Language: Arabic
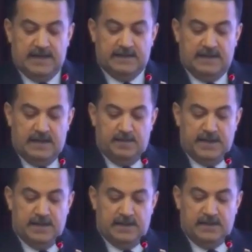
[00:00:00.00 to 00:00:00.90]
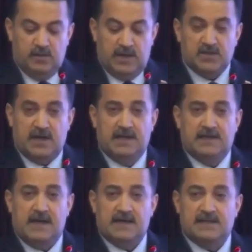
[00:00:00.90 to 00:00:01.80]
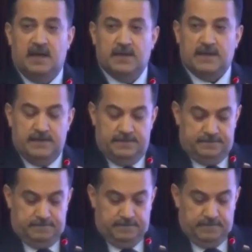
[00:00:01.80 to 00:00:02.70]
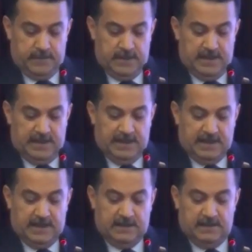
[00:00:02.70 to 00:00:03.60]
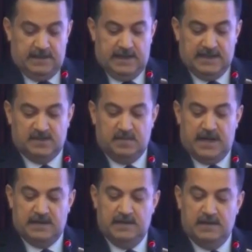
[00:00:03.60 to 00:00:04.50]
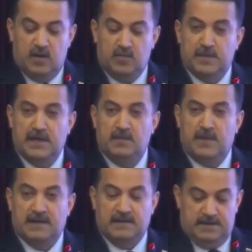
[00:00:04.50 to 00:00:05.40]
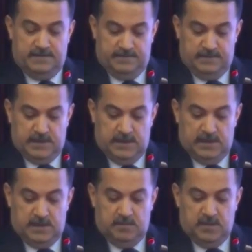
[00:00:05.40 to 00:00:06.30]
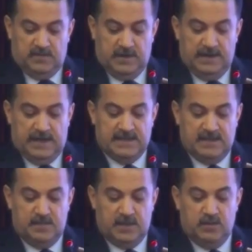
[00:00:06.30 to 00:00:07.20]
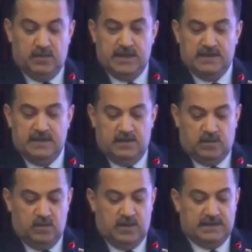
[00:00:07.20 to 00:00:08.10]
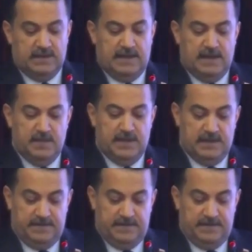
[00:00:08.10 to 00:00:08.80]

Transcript: الامنيه التي واجهها العراق سابقا قد اصبحت اليوم من الماضي بفضل عزيمه ويقظه قواتنا الامنيه